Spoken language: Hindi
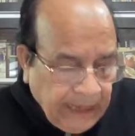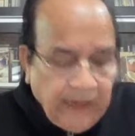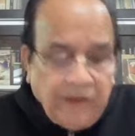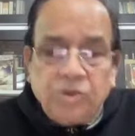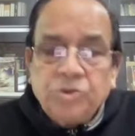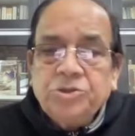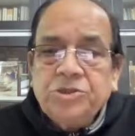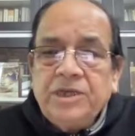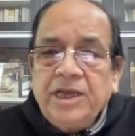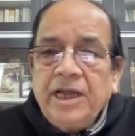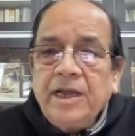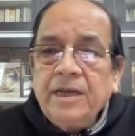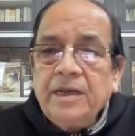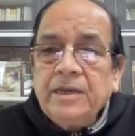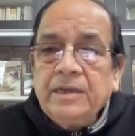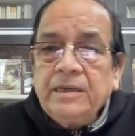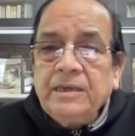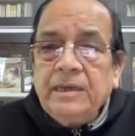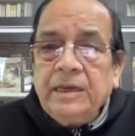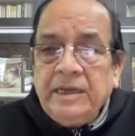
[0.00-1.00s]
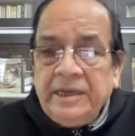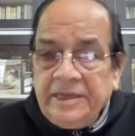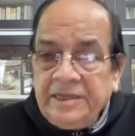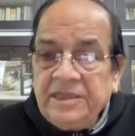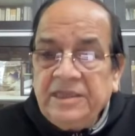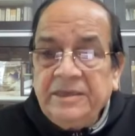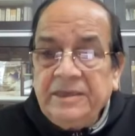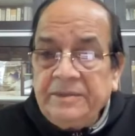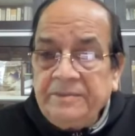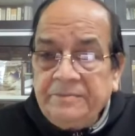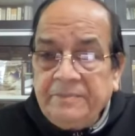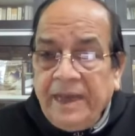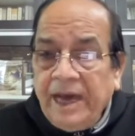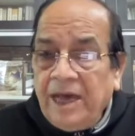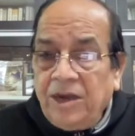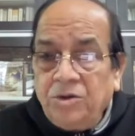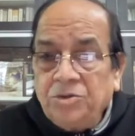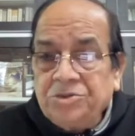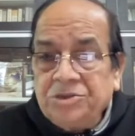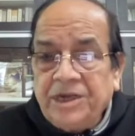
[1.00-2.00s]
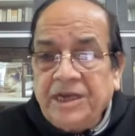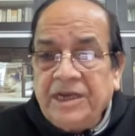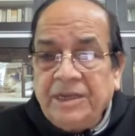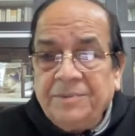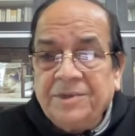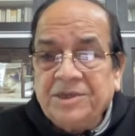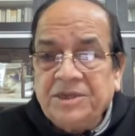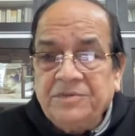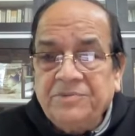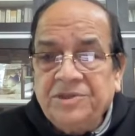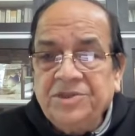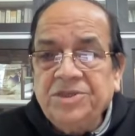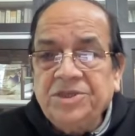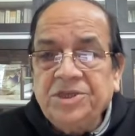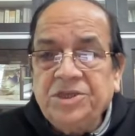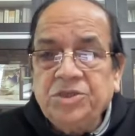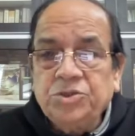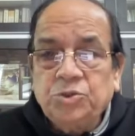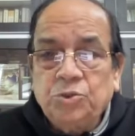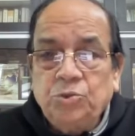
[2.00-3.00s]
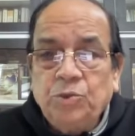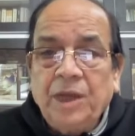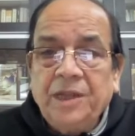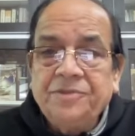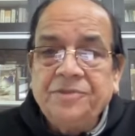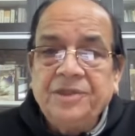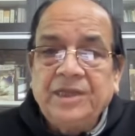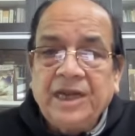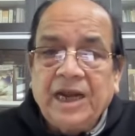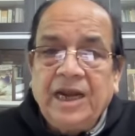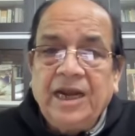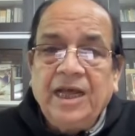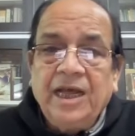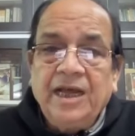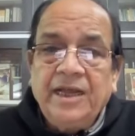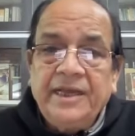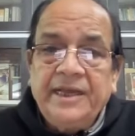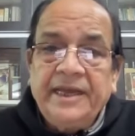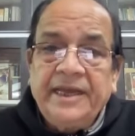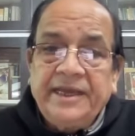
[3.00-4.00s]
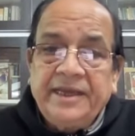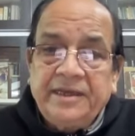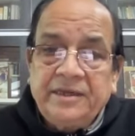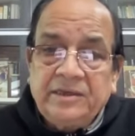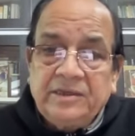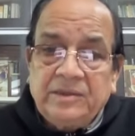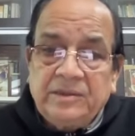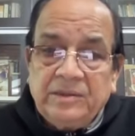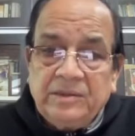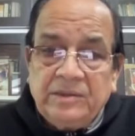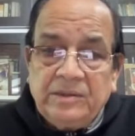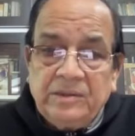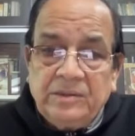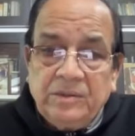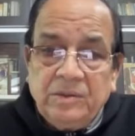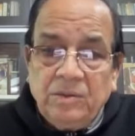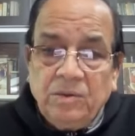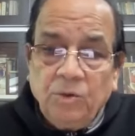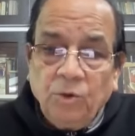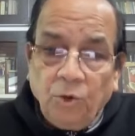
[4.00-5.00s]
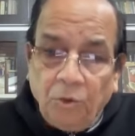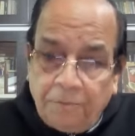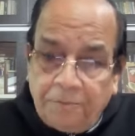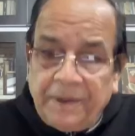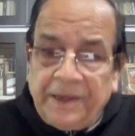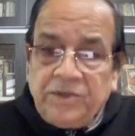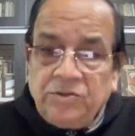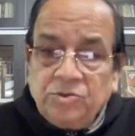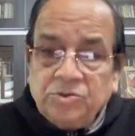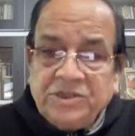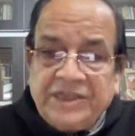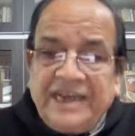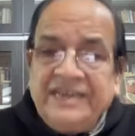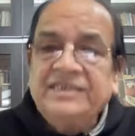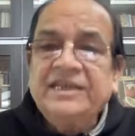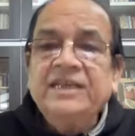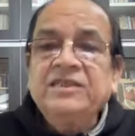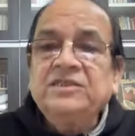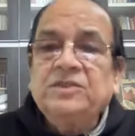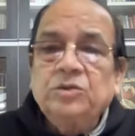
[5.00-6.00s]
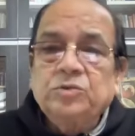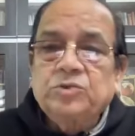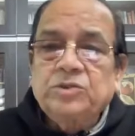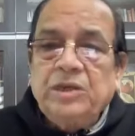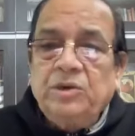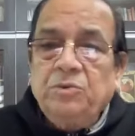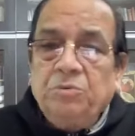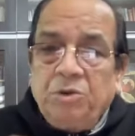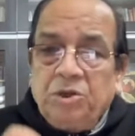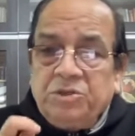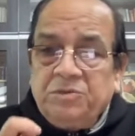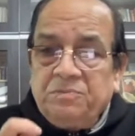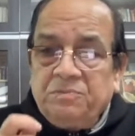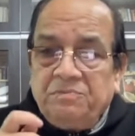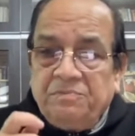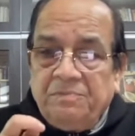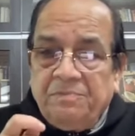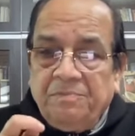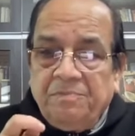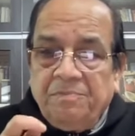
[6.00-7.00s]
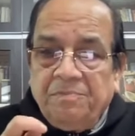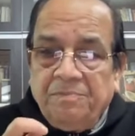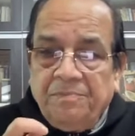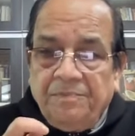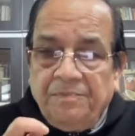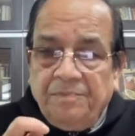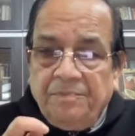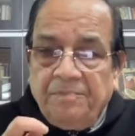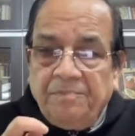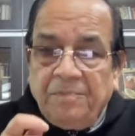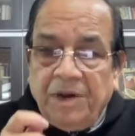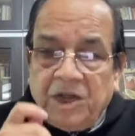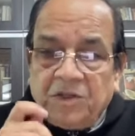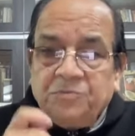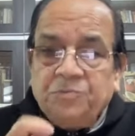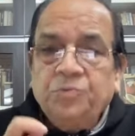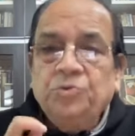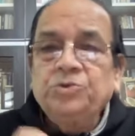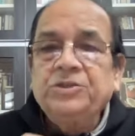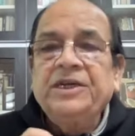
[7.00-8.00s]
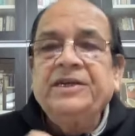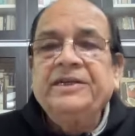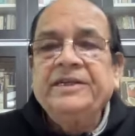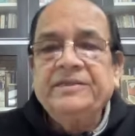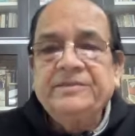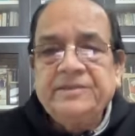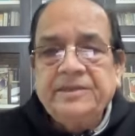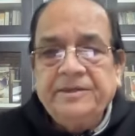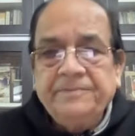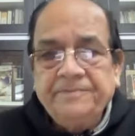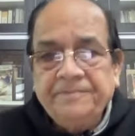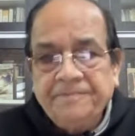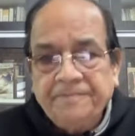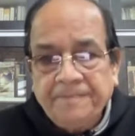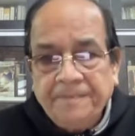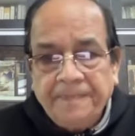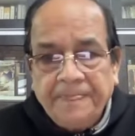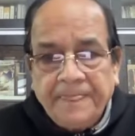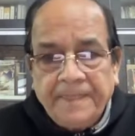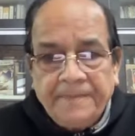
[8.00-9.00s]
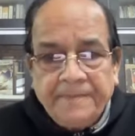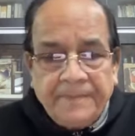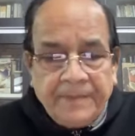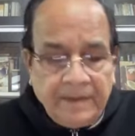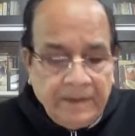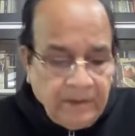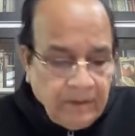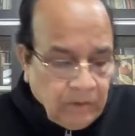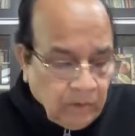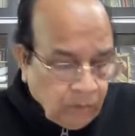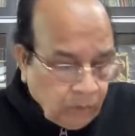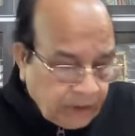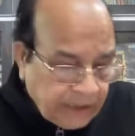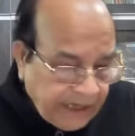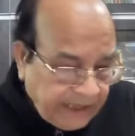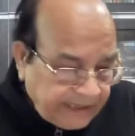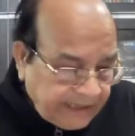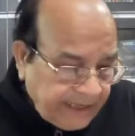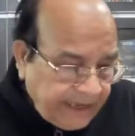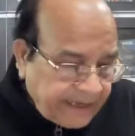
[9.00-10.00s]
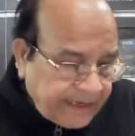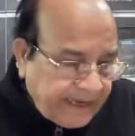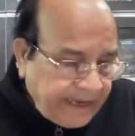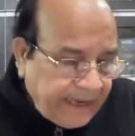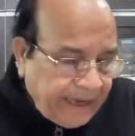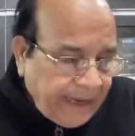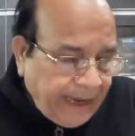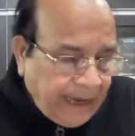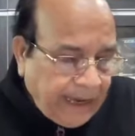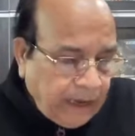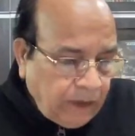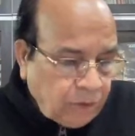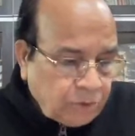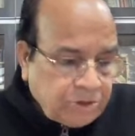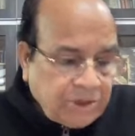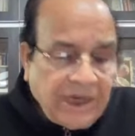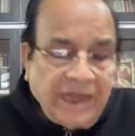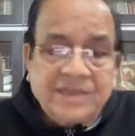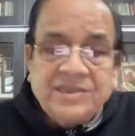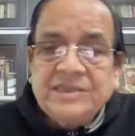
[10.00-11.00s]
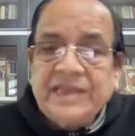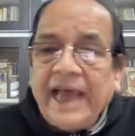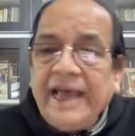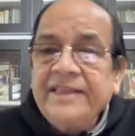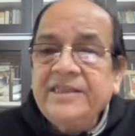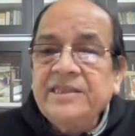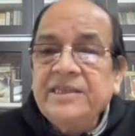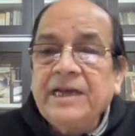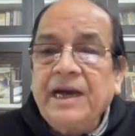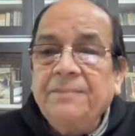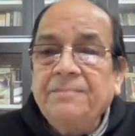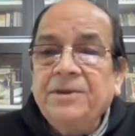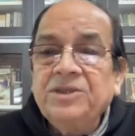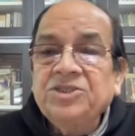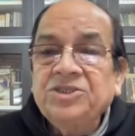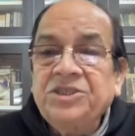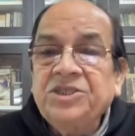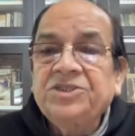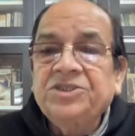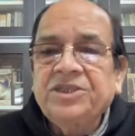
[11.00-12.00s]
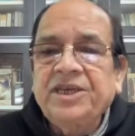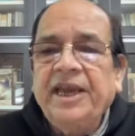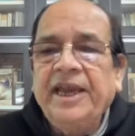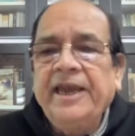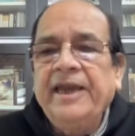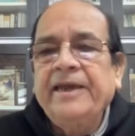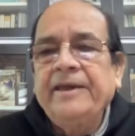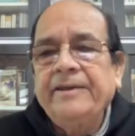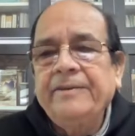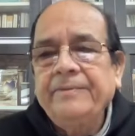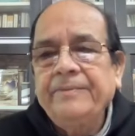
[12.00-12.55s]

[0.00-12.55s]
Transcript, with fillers: आलोचना हिंदी में आलोचना नामक निबंध की शुरुआत निराला एक ओपनिंग जो सेंटेंस है उसका वो बहुत महत्वपूर्ण सेंटेंस है वो कहते हैं कि आलोचना साहित्य का मस्तिष्क है